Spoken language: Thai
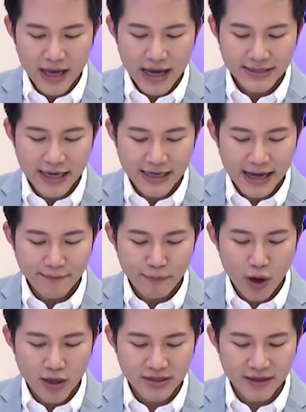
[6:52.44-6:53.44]
อาจารย์ครับ
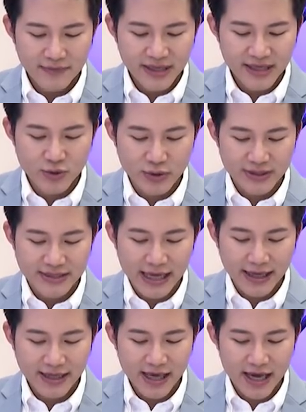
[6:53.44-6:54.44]
พอจะมีจุด
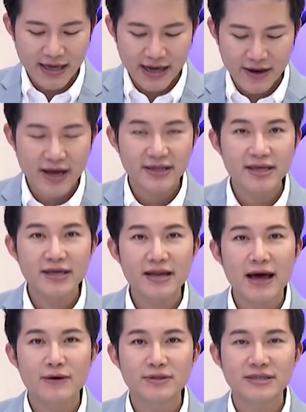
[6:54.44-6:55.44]
สังเกตอะไรที่
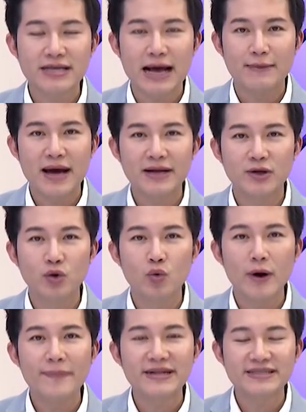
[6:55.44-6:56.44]
เราจะสามารถดู
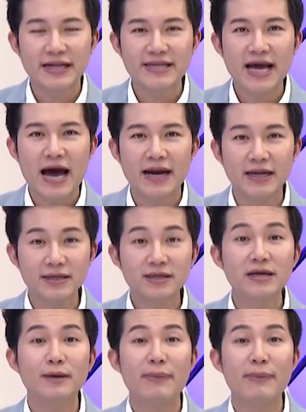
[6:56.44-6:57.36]
ไว้เป็นสัญญาณ หรือเตือน